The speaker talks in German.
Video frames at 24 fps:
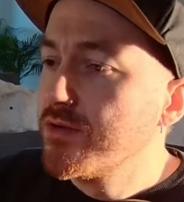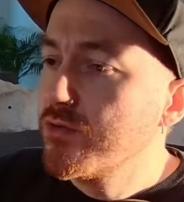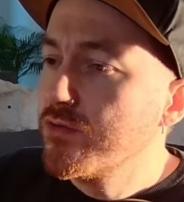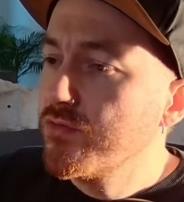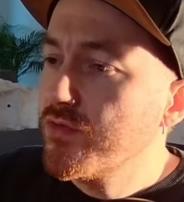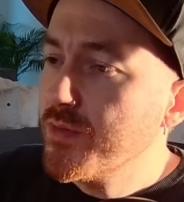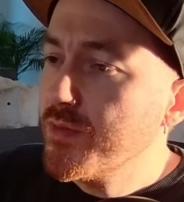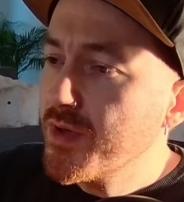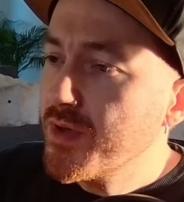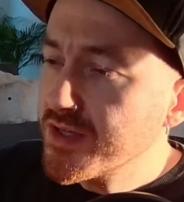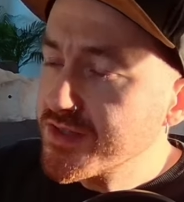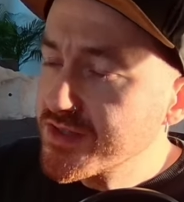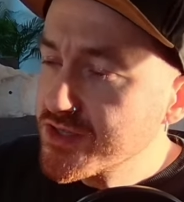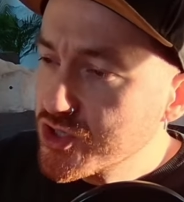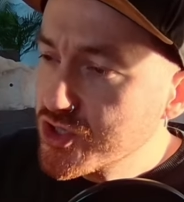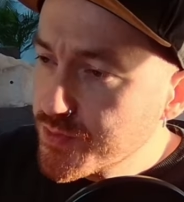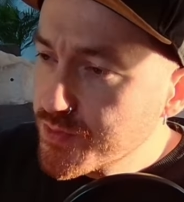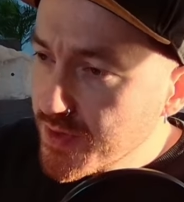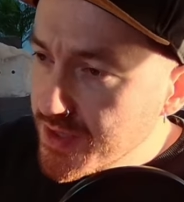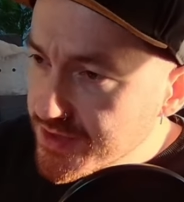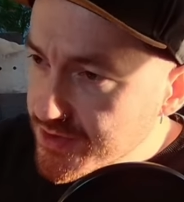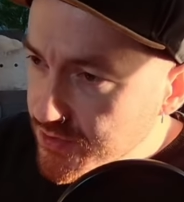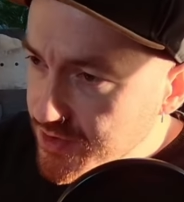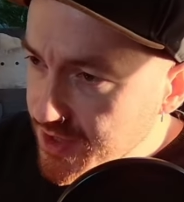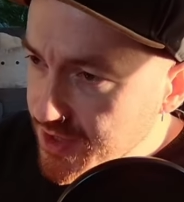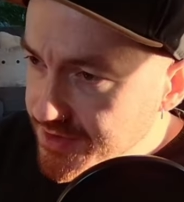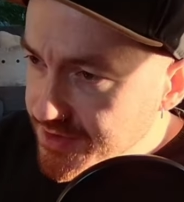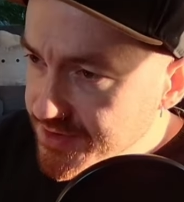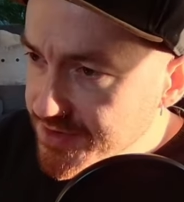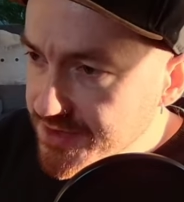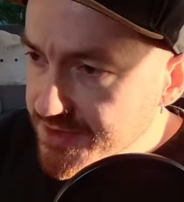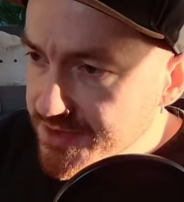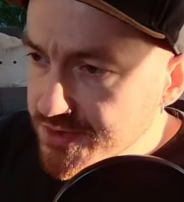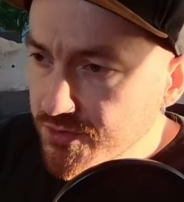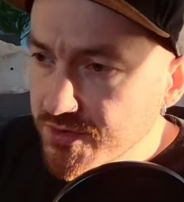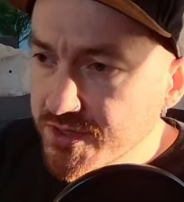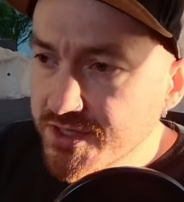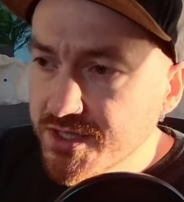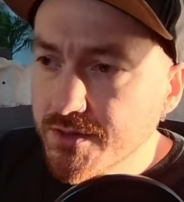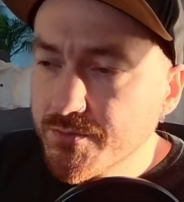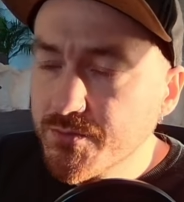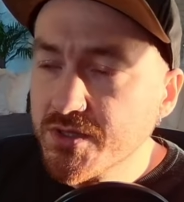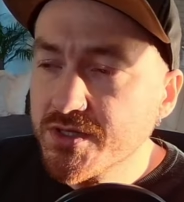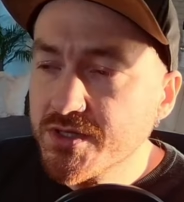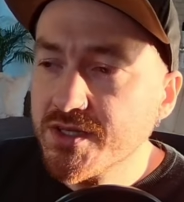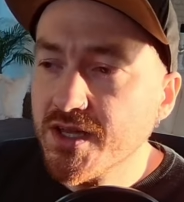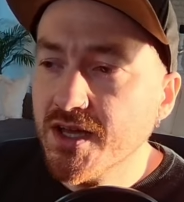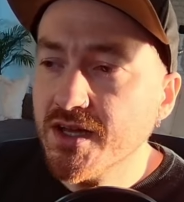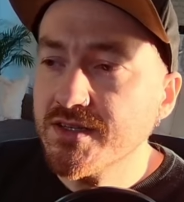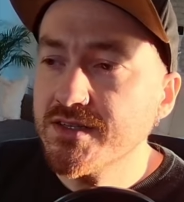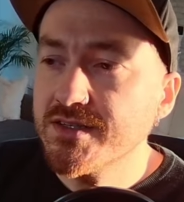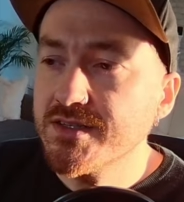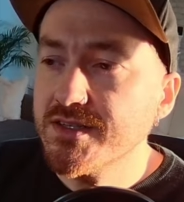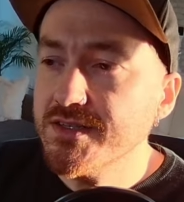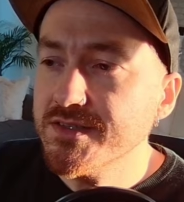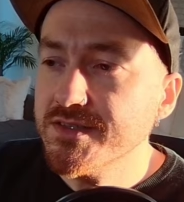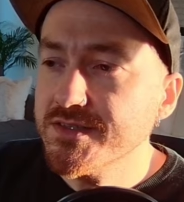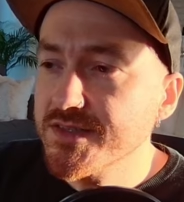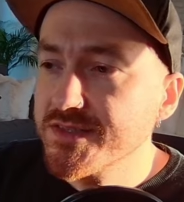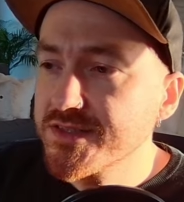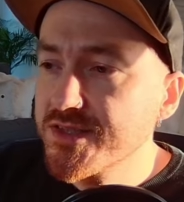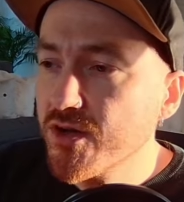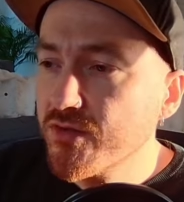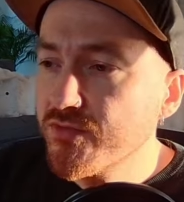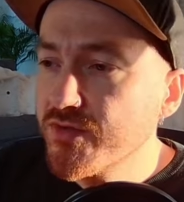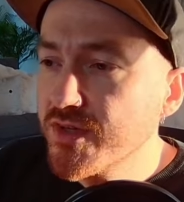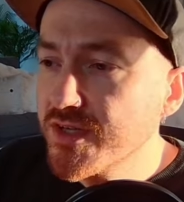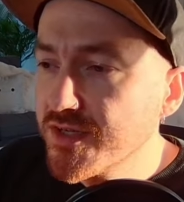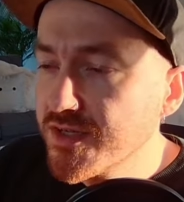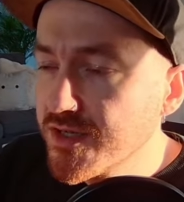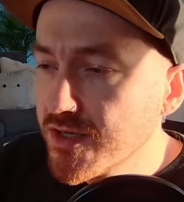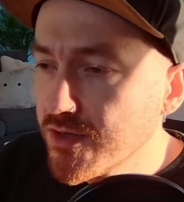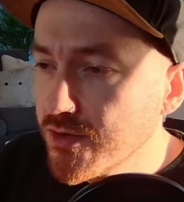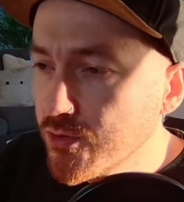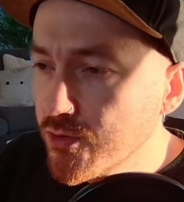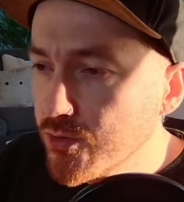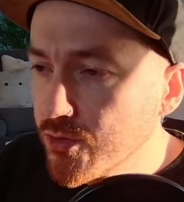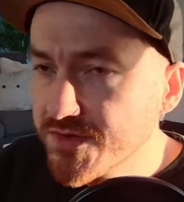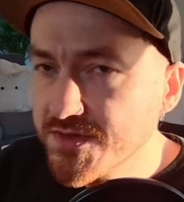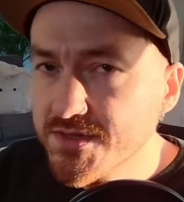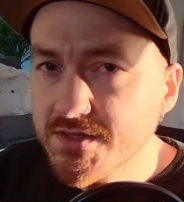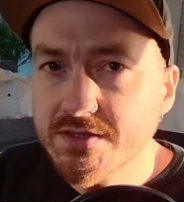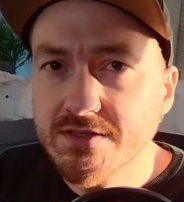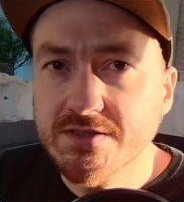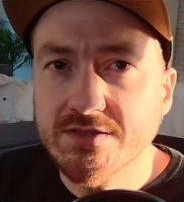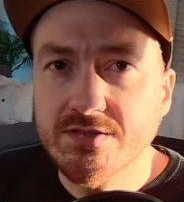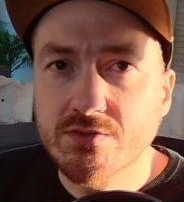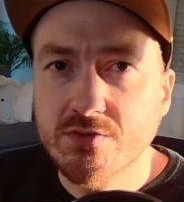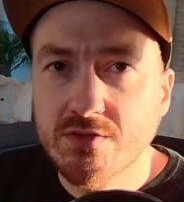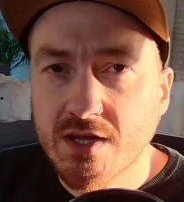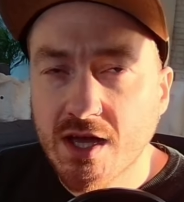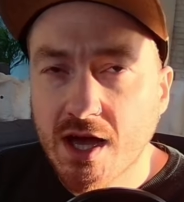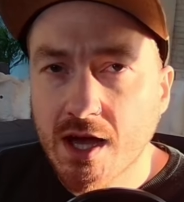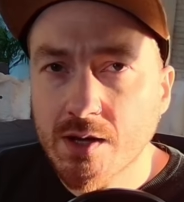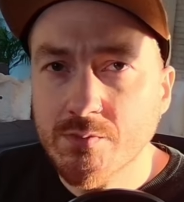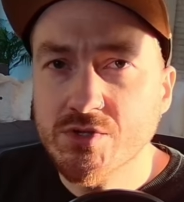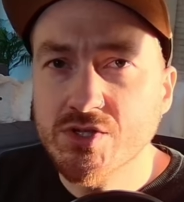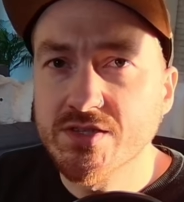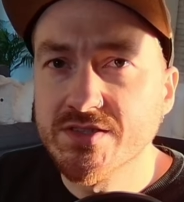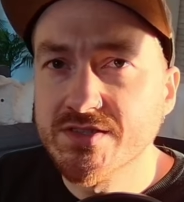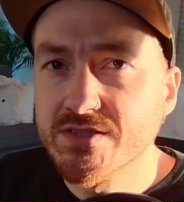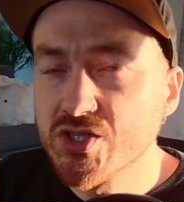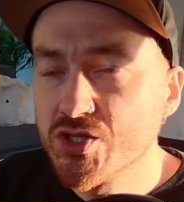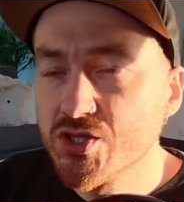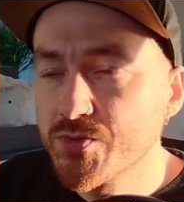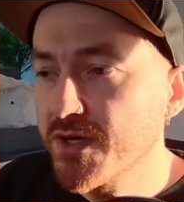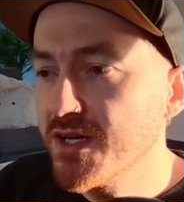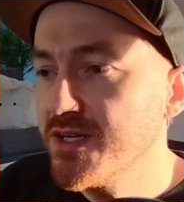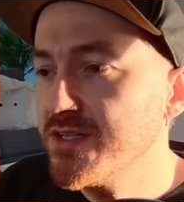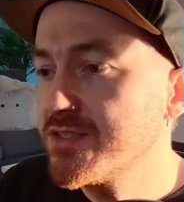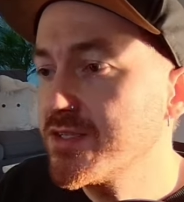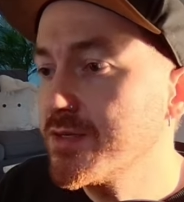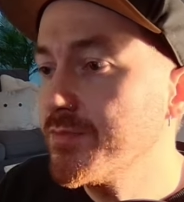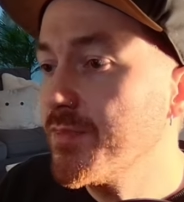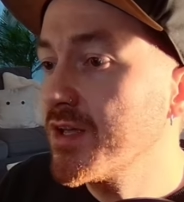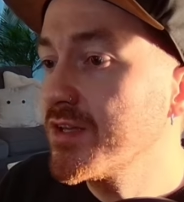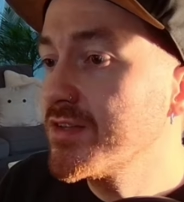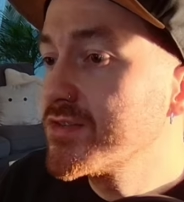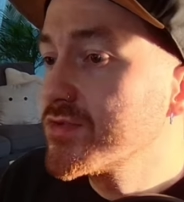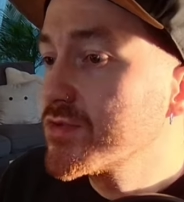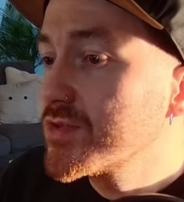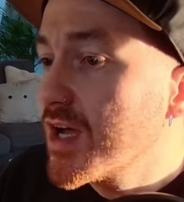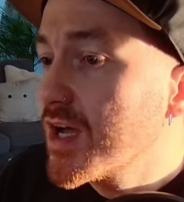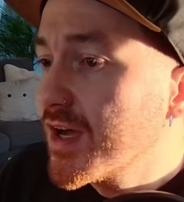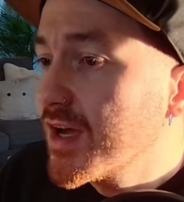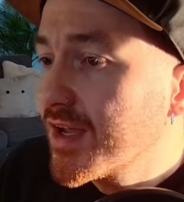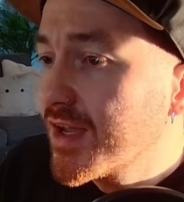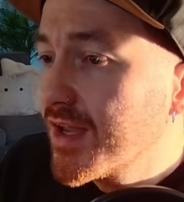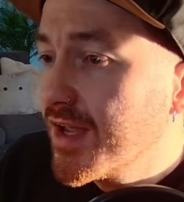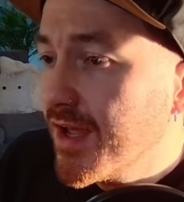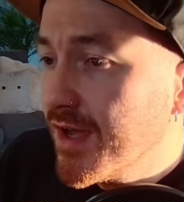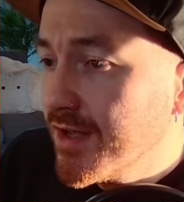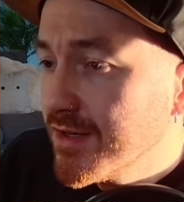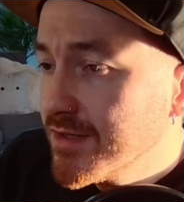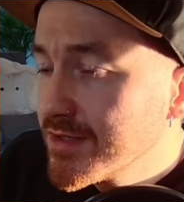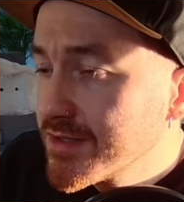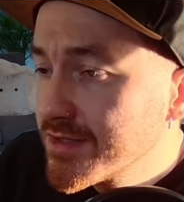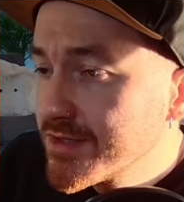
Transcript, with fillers: Und wenn man das Gespräch so ganz isoliert betrachtet, ist das ja auch wirklich ein lustiges, dynamisches Gespräch, dem man sogar gerne